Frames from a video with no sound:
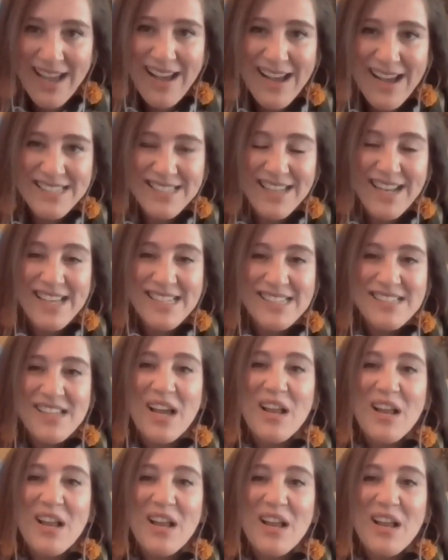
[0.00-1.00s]
Acera
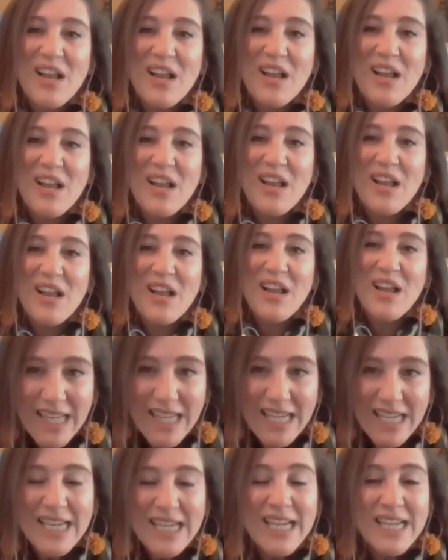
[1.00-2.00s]
decía
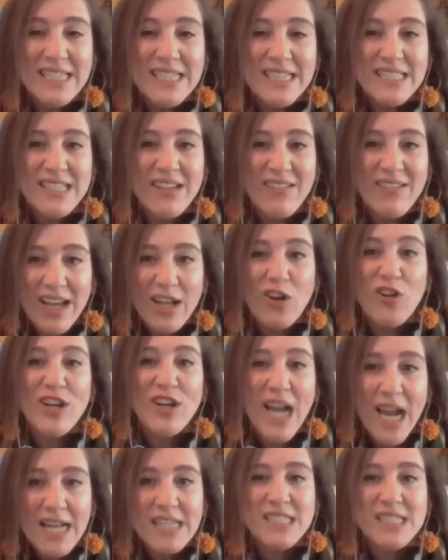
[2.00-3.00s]
2020 se va a
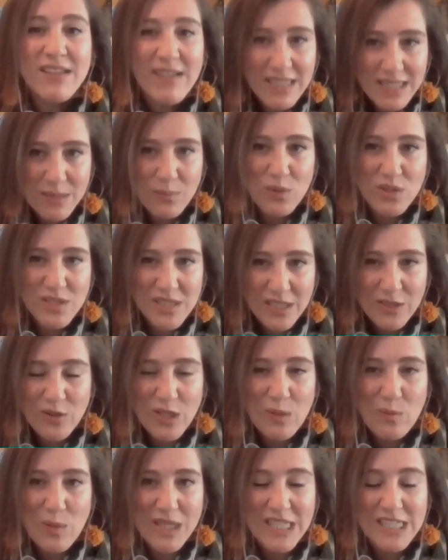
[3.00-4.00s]
lograr ese 20%
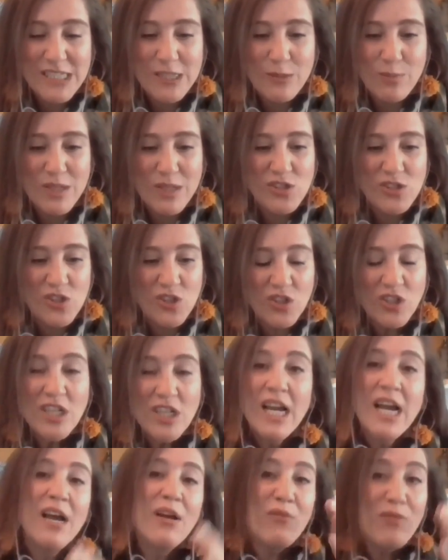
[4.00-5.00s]
de
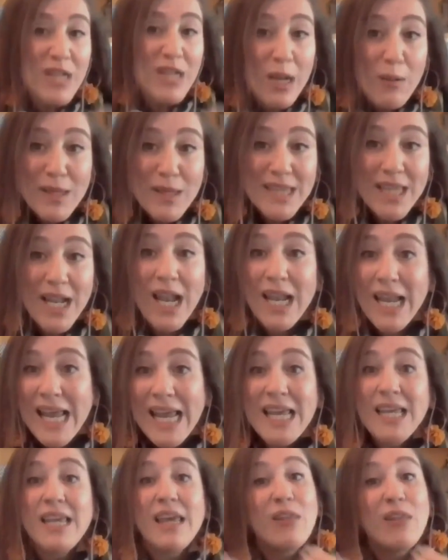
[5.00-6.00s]
participación. Finalmente la
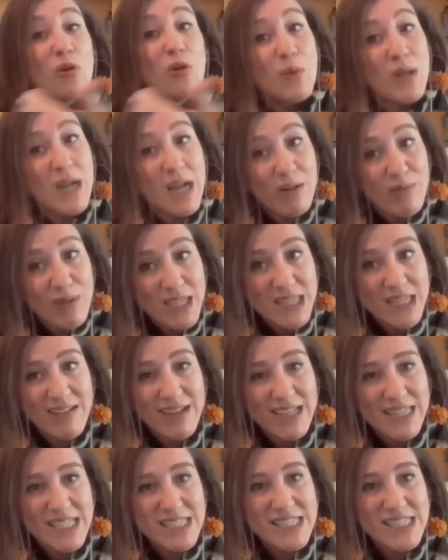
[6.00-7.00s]
ley quedó para el
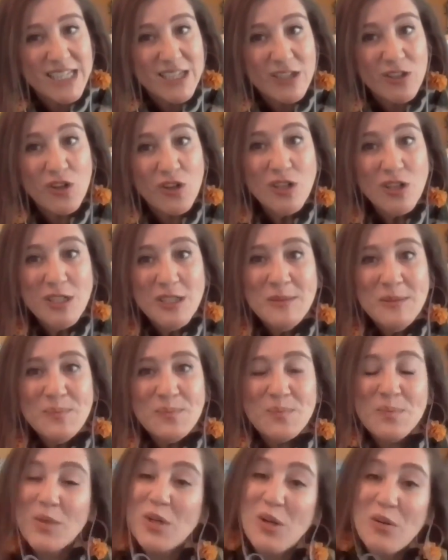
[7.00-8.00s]
2025,
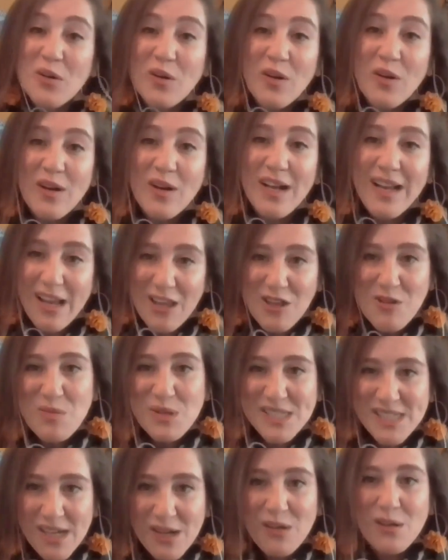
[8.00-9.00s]
pero el año
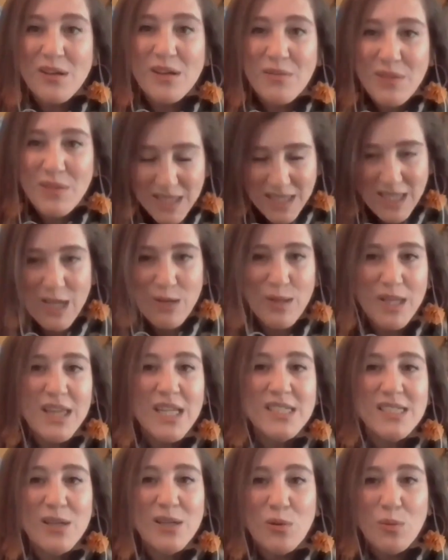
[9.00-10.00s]
pasado
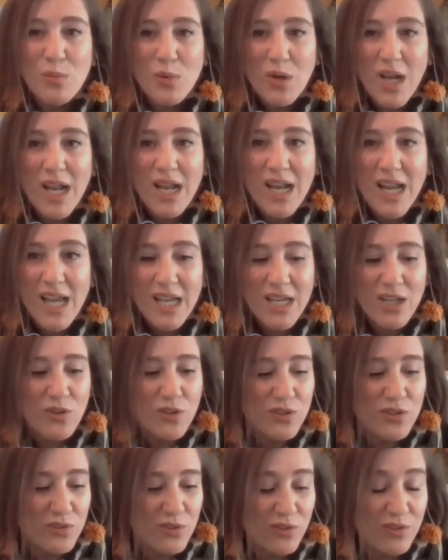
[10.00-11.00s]
efectivamente se cumplió la ley
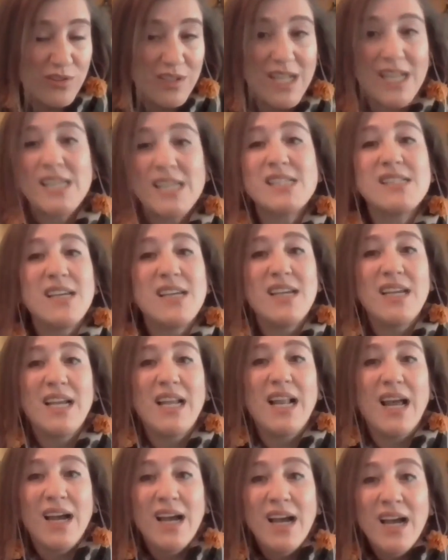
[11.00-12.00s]
con, crece
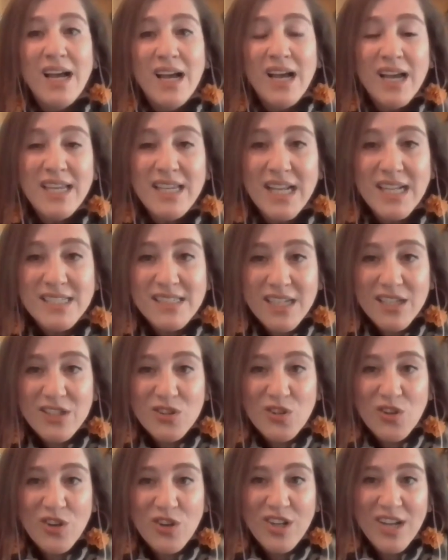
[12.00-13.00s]
y, la, y el
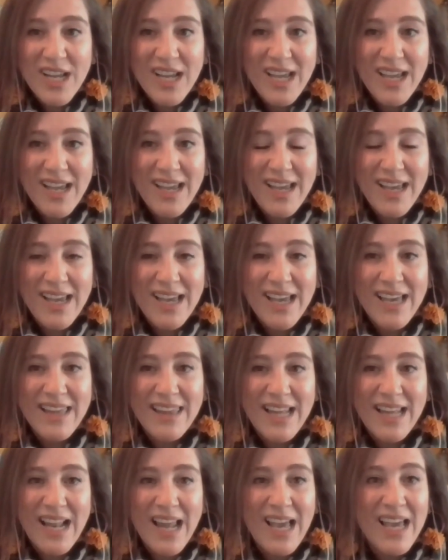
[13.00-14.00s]
sector
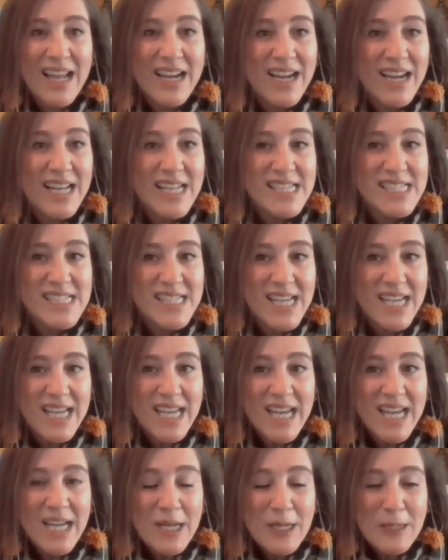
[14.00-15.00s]
eh, de las
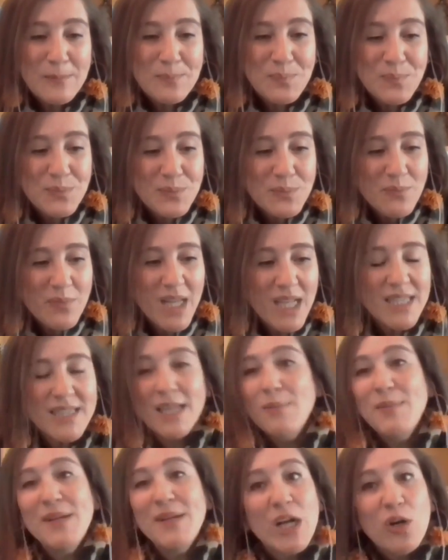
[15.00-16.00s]
RNC
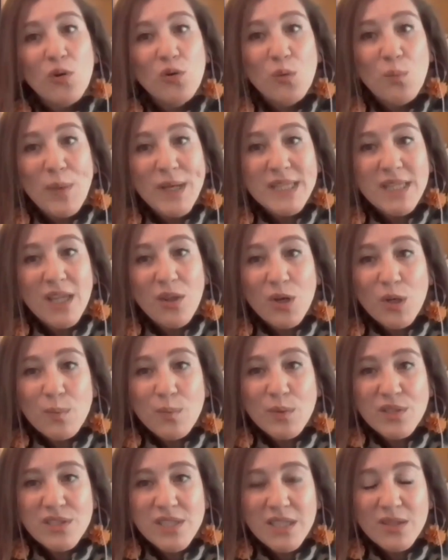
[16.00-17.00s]
termina con un
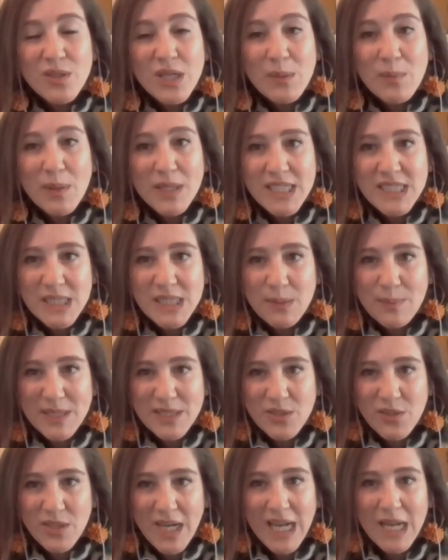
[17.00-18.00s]
22% de
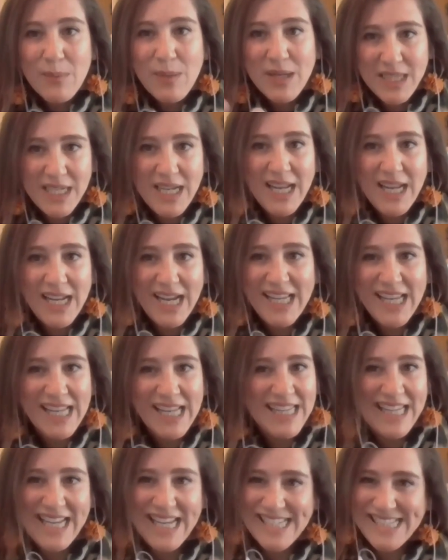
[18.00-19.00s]
participación en la matriz
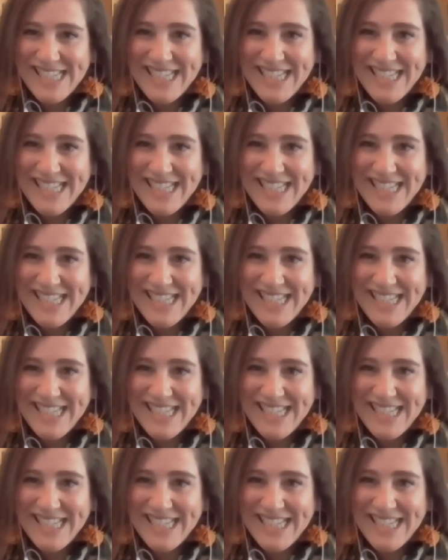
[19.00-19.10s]
energética.